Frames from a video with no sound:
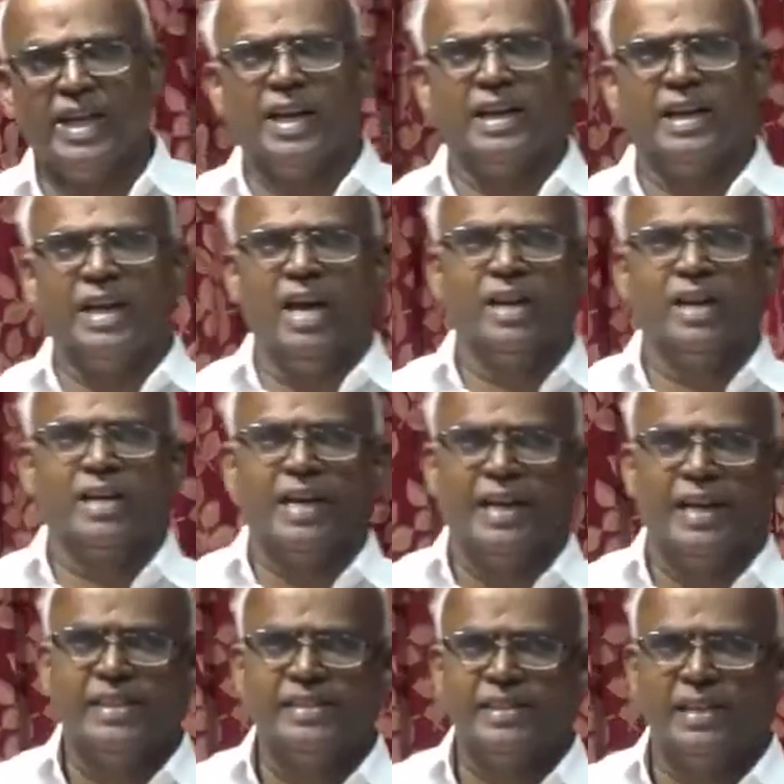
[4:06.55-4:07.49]
ஏனென்றால்
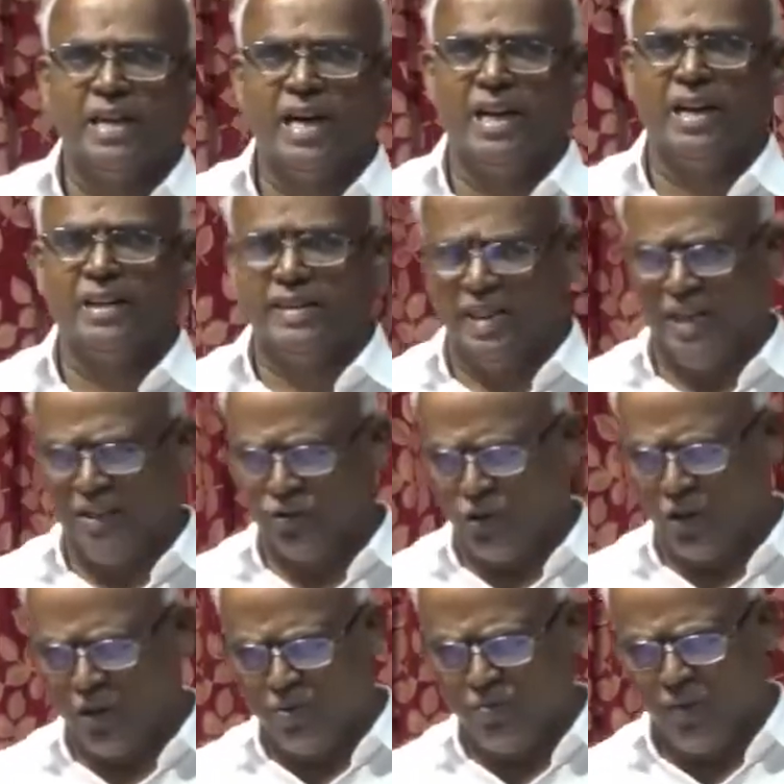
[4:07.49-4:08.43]
கடைசி காலத்தில்
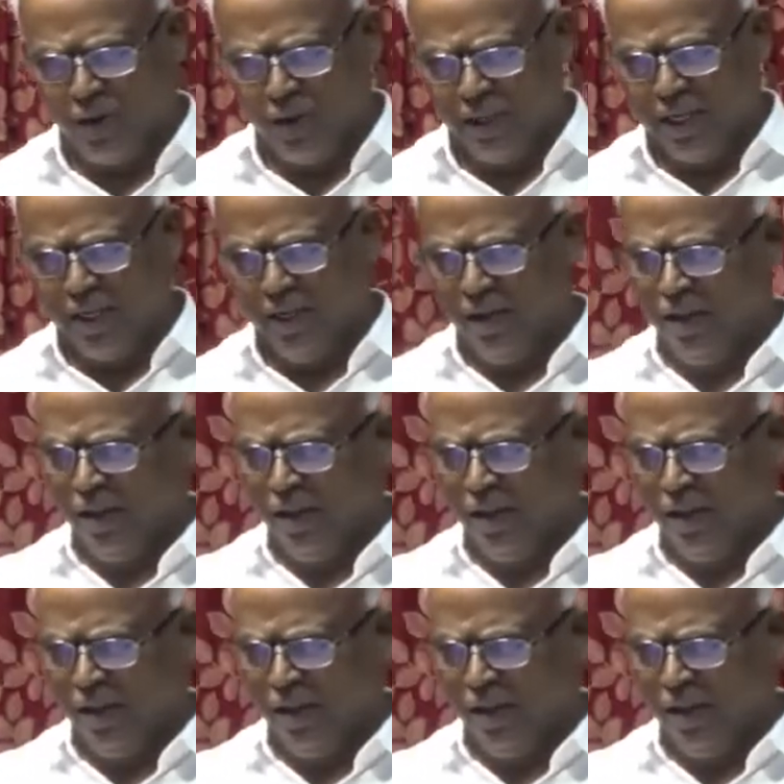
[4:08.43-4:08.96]
சொல்லும்போது